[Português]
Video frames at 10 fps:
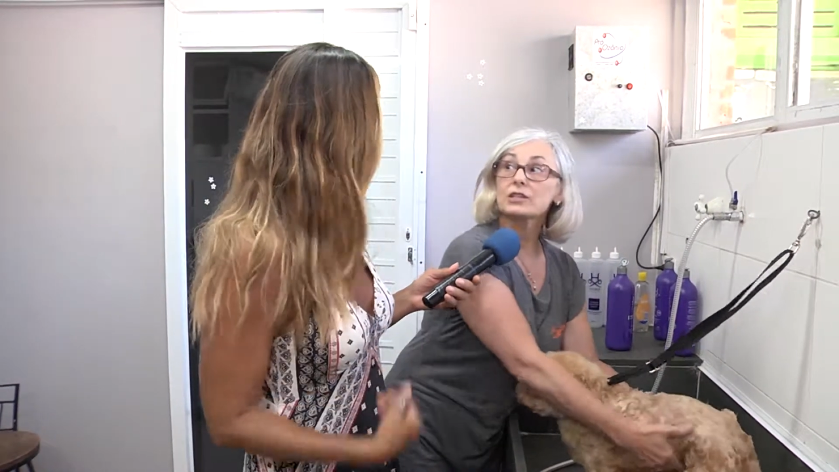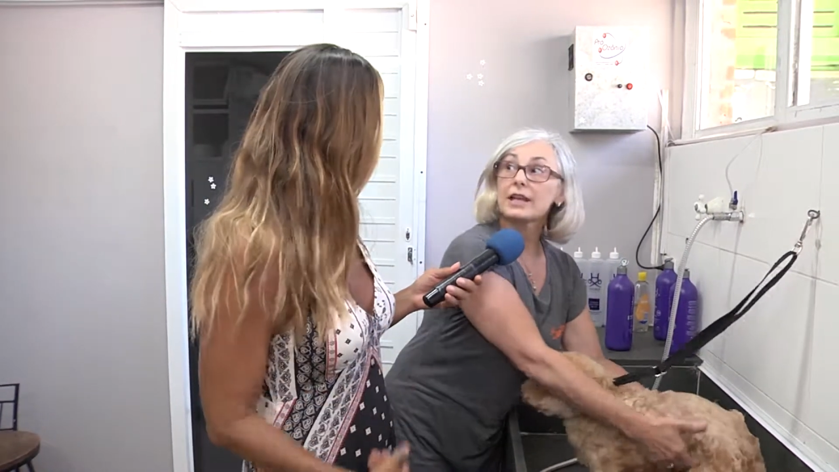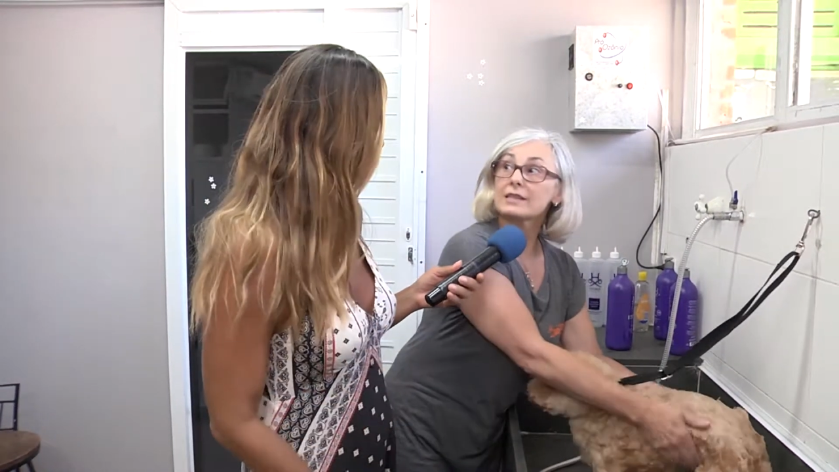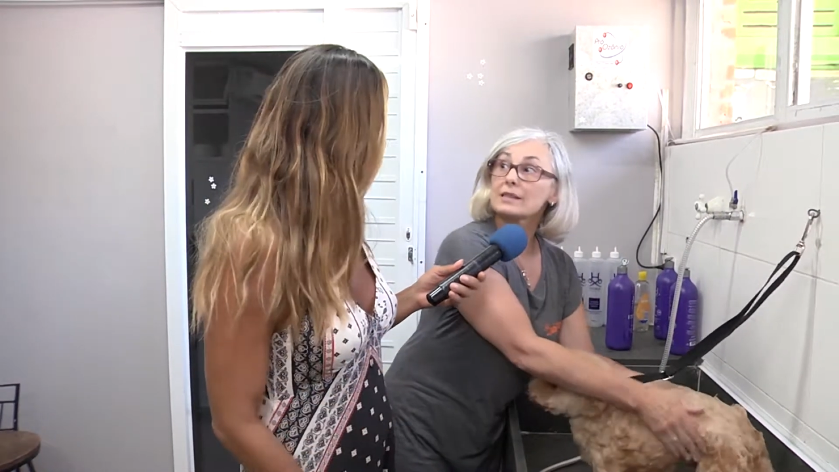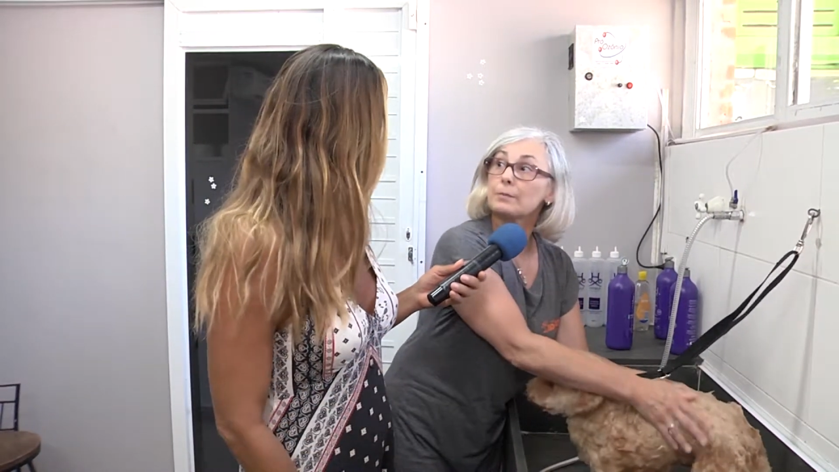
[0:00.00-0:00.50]

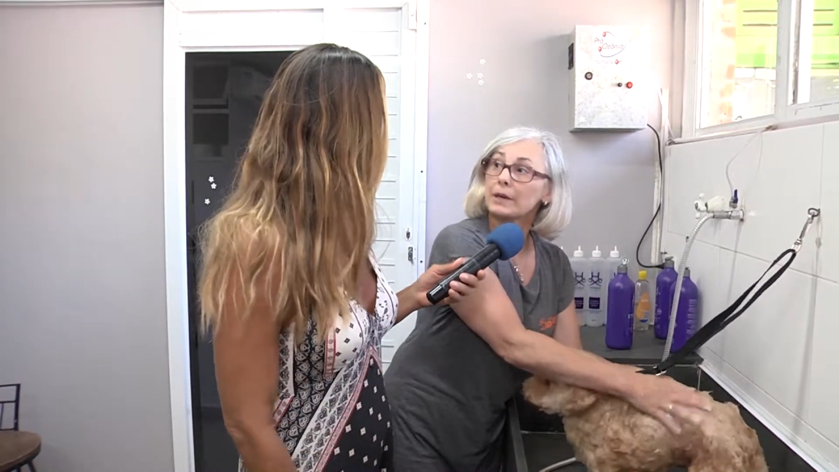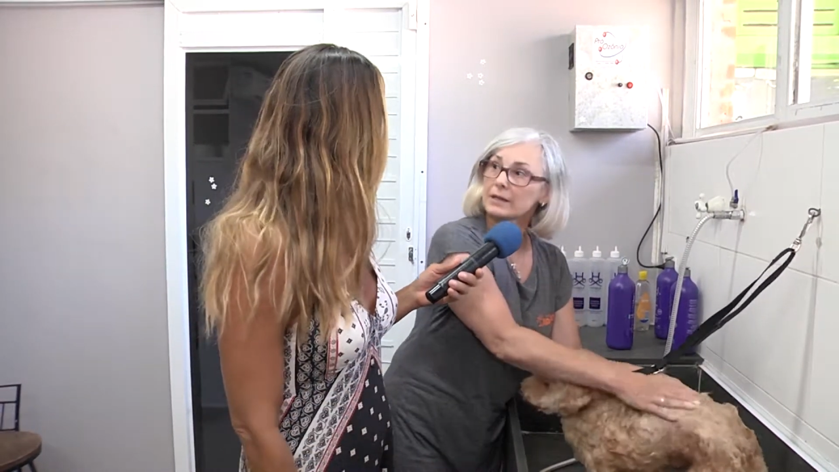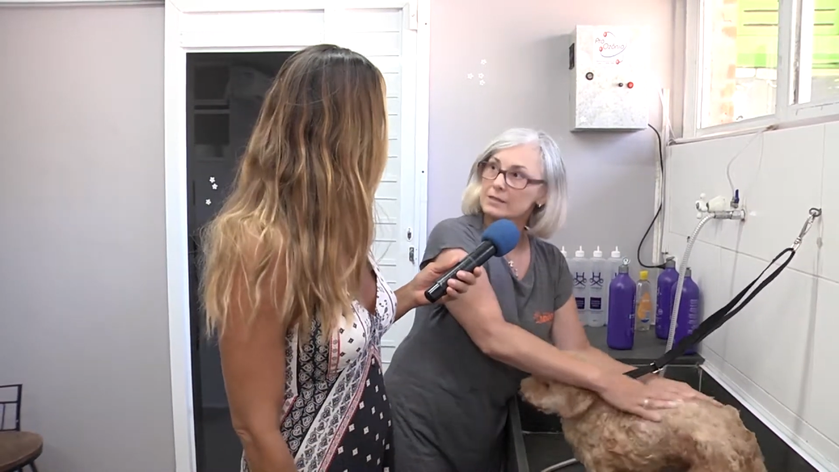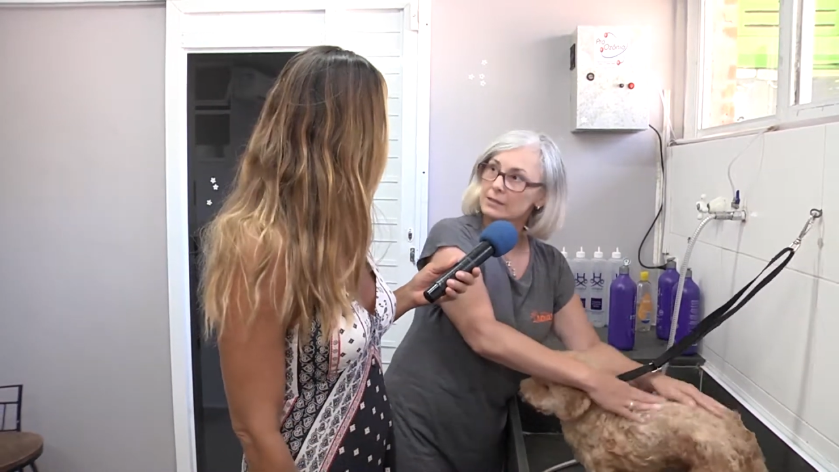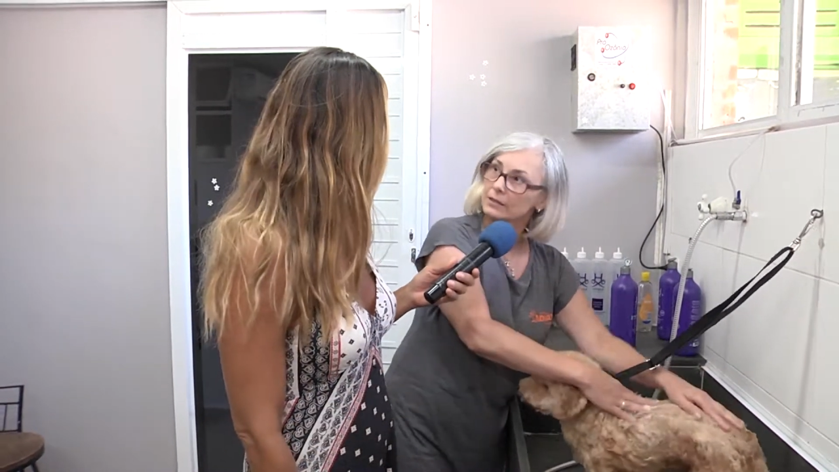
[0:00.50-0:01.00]
da
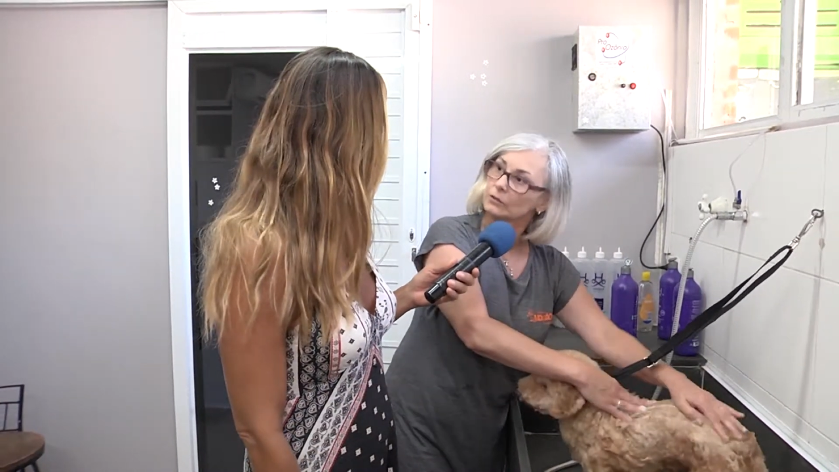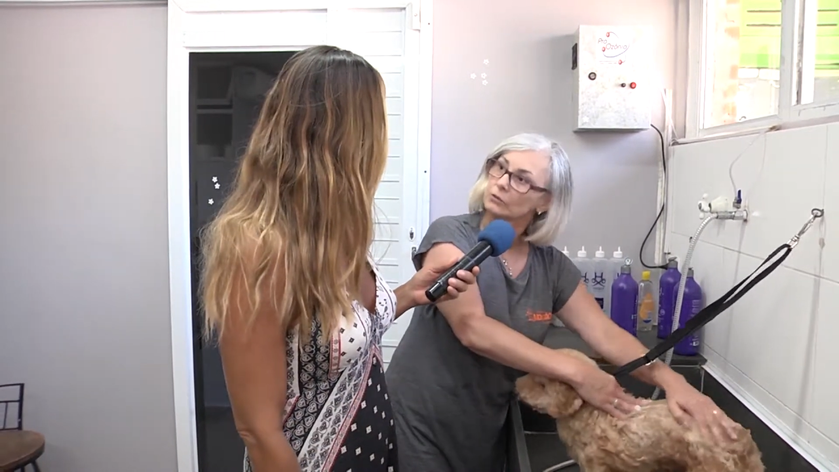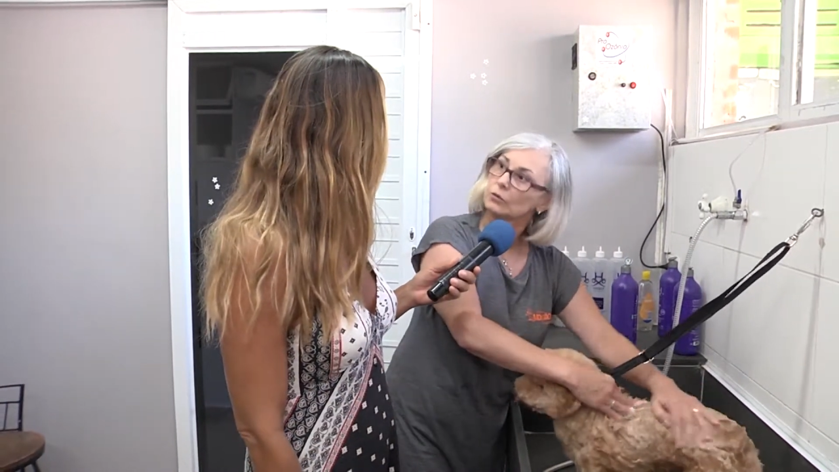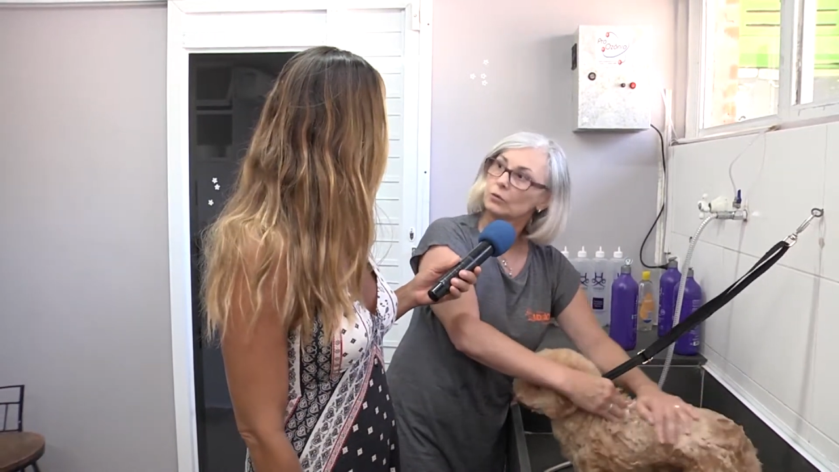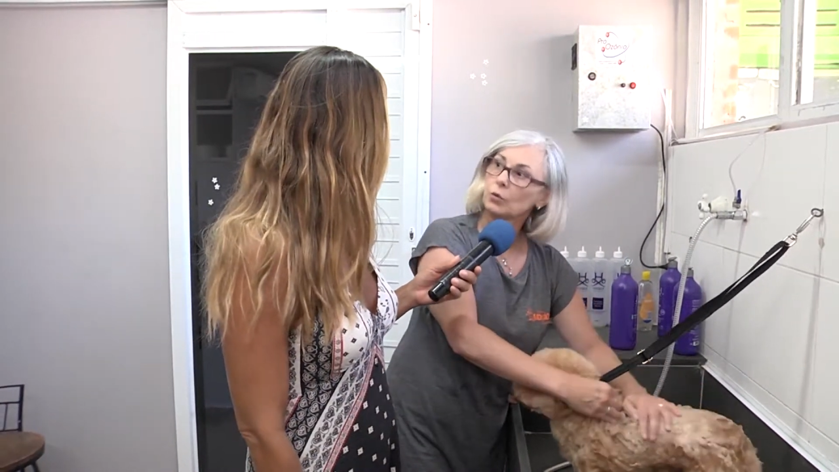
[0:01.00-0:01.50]

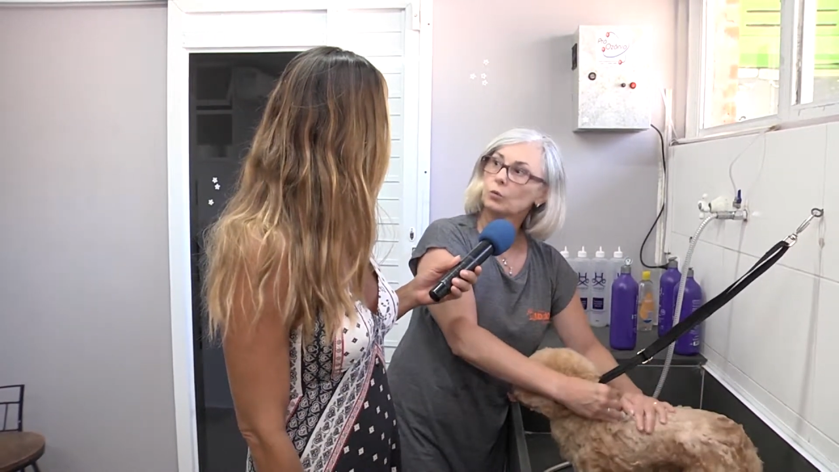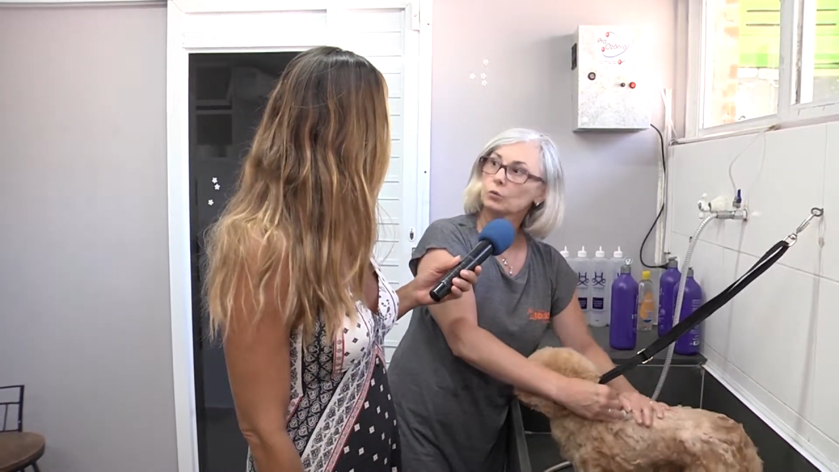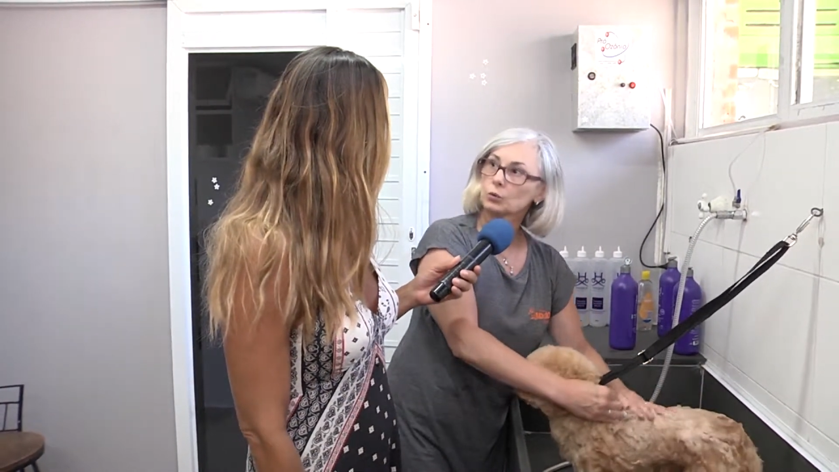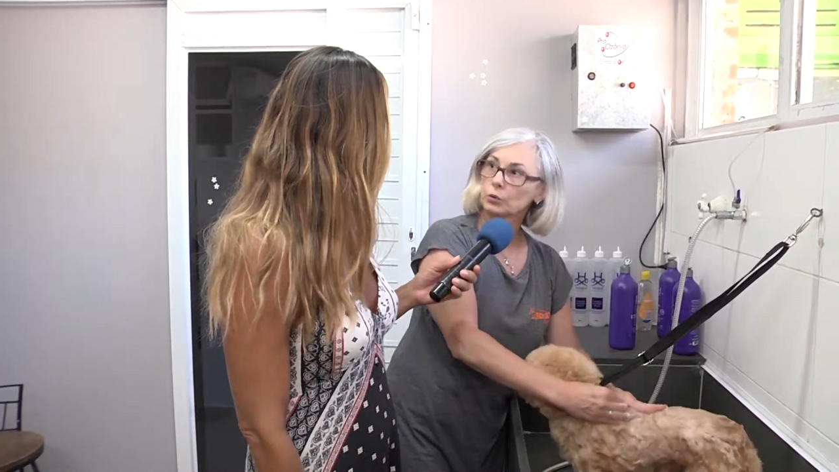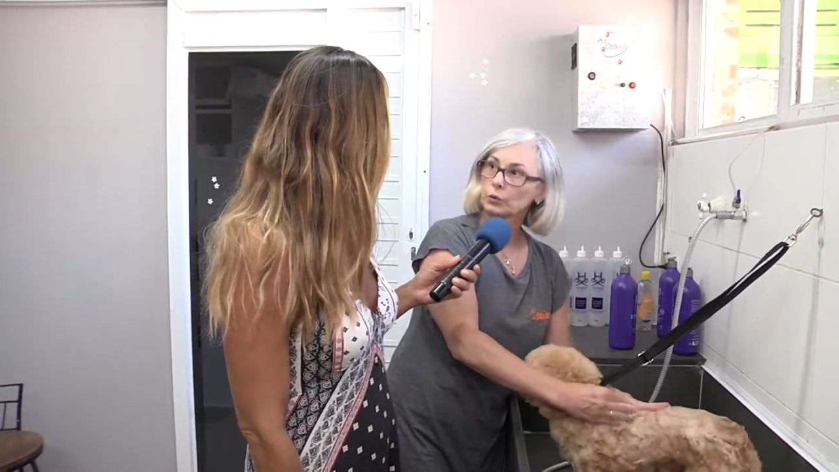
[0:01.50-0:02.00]
separação com
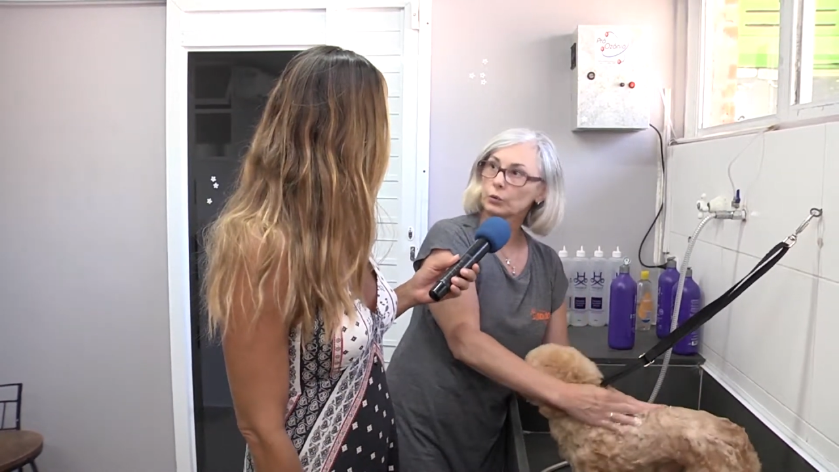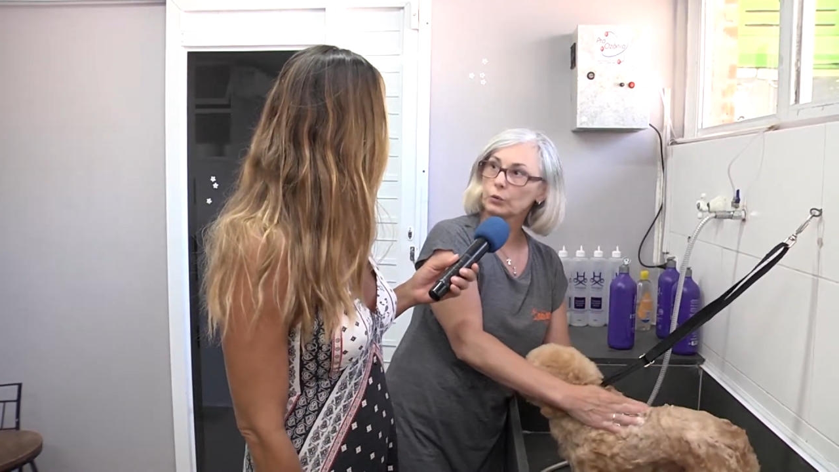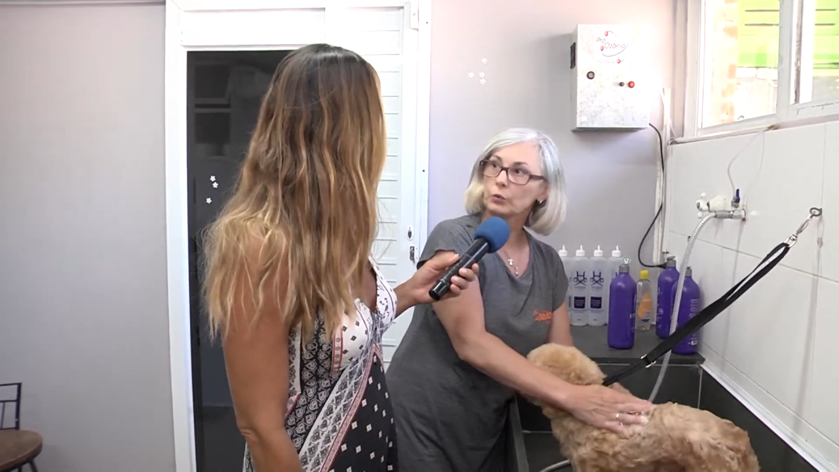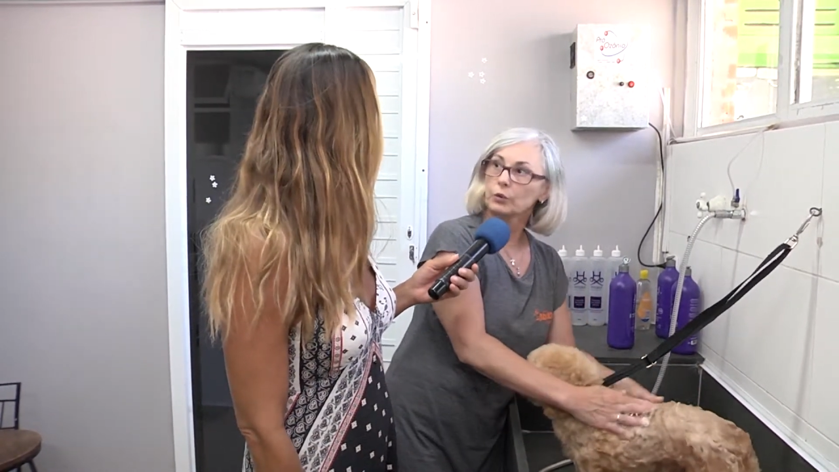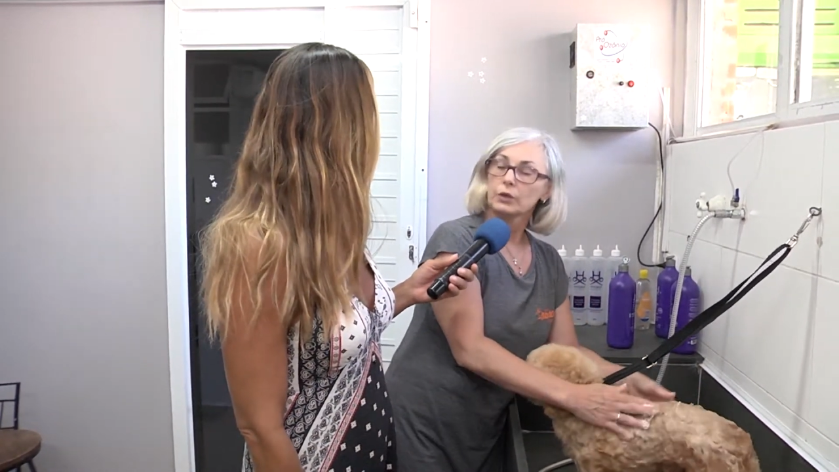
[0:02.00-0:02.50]
o dono,